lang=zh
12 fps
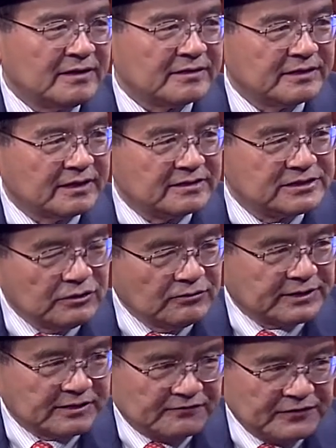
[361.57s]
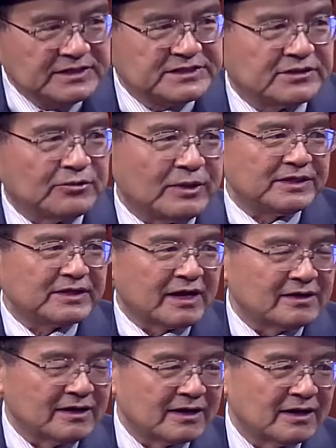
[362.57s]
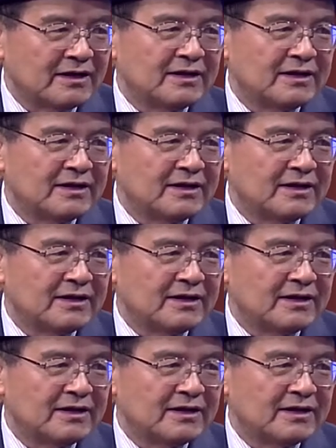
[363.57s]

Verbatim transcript: 是一个修辞分析的章啊。